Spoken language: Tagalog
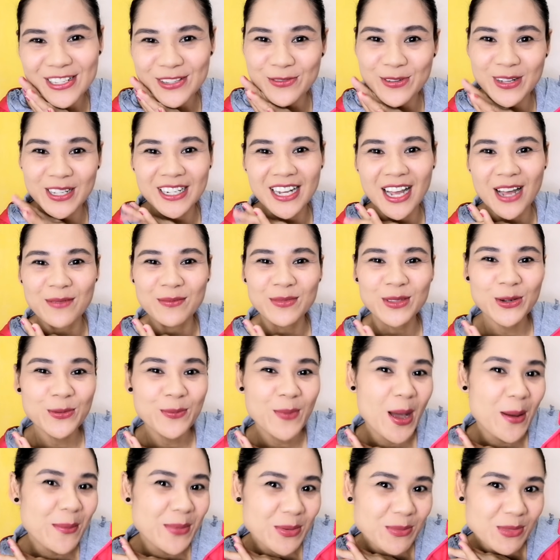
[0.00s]
Welcome to
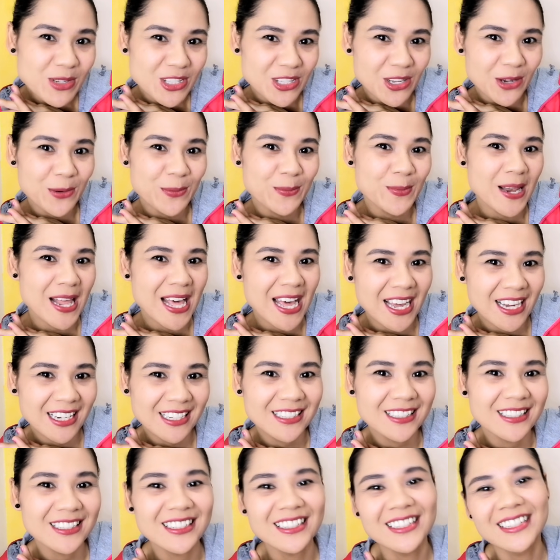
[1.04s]
Mami Muto
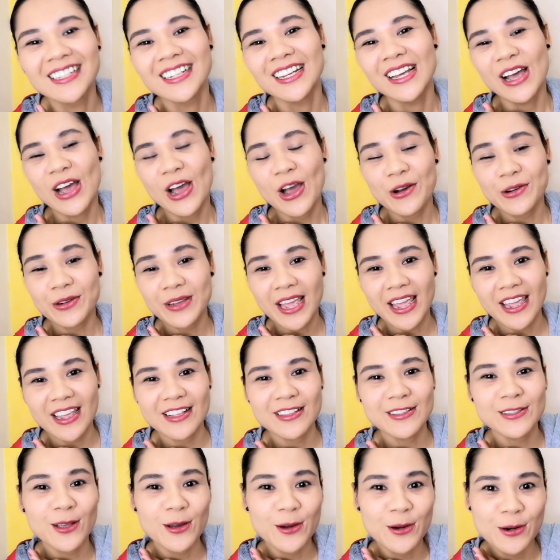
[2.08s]
Vlog!
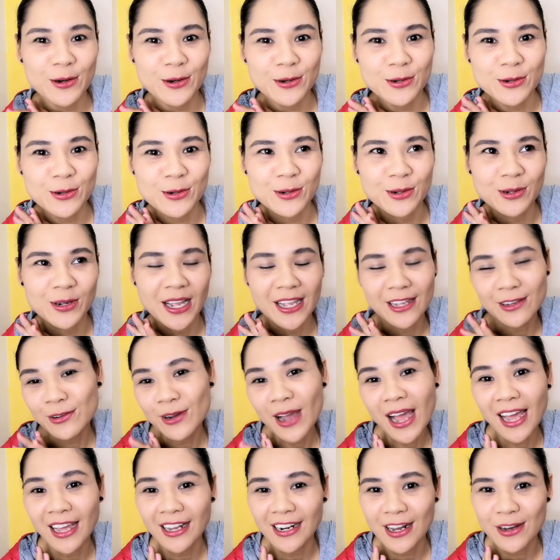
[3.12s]
Okay, so
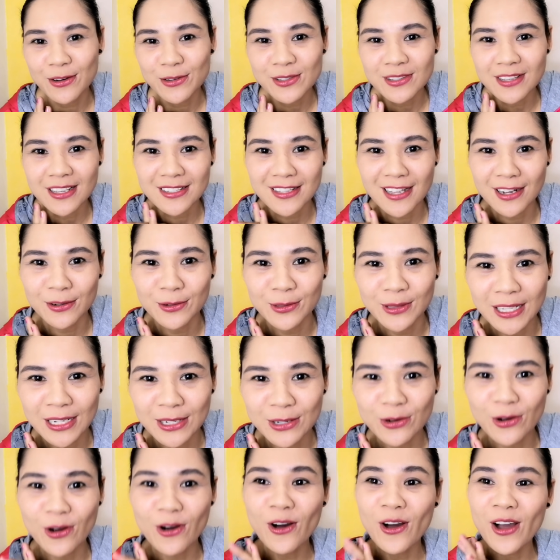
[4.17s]
ngayong araw,
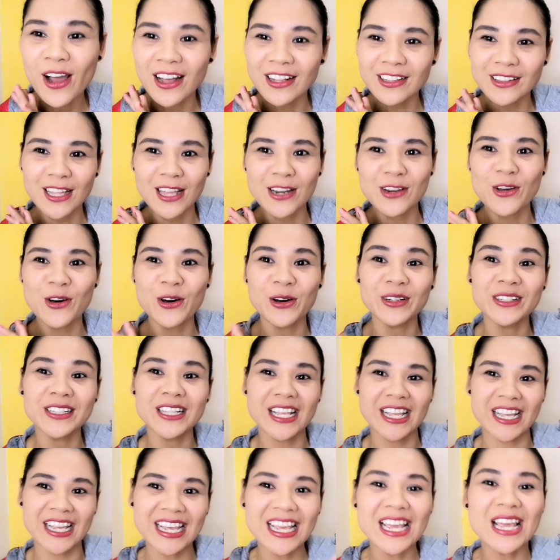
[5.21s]
sasagutin ko ang tanong
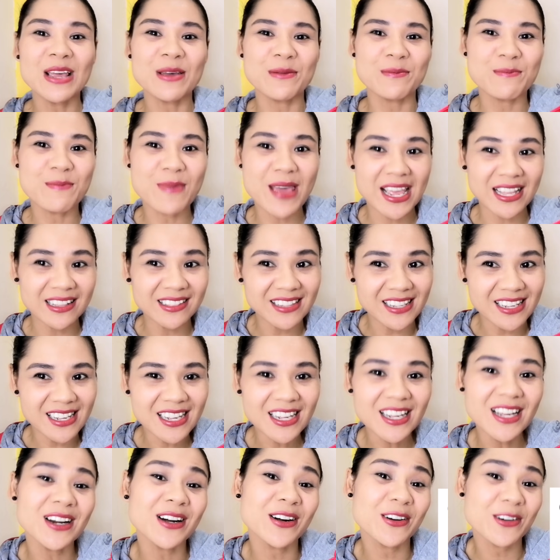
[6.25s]
ni Betty